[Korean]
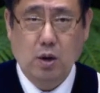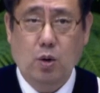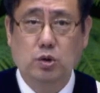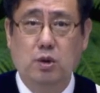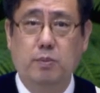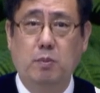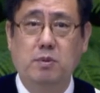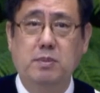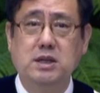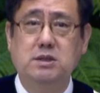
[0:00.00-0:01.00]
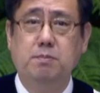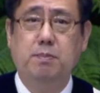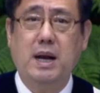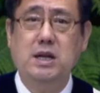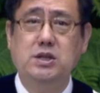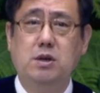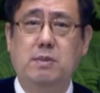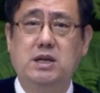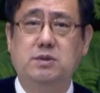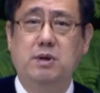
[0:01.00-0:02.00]
오늘 본문 말씀 8절
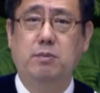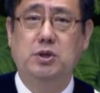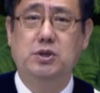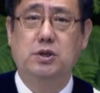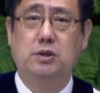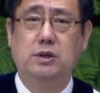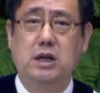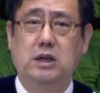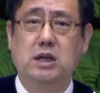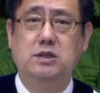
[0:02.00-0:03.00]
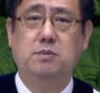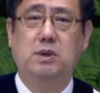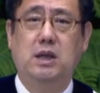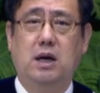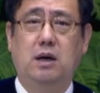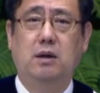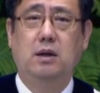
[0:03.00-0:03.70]
말씀을 먼저 읽겠습니다.